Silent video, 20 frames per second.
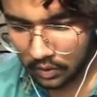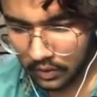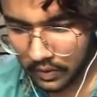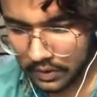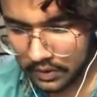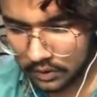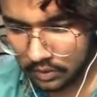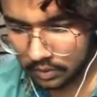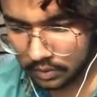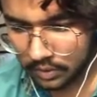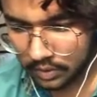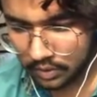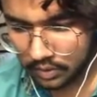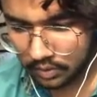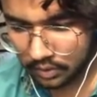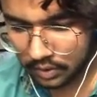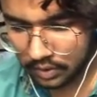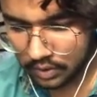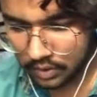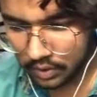कॉल अवॉइड
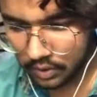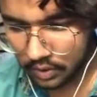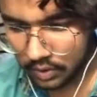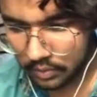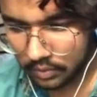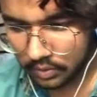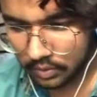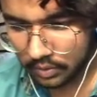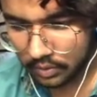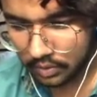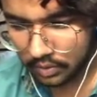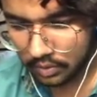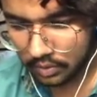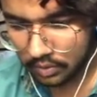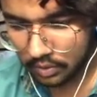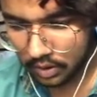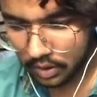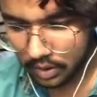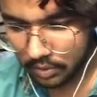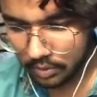जॉम्बी टू वॉच योर
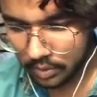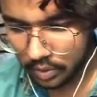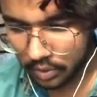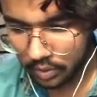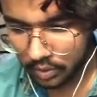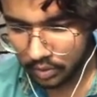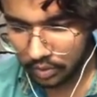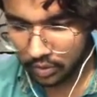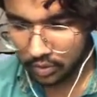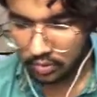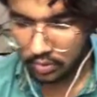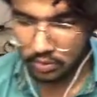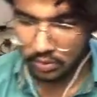एमओ ओके ब्रो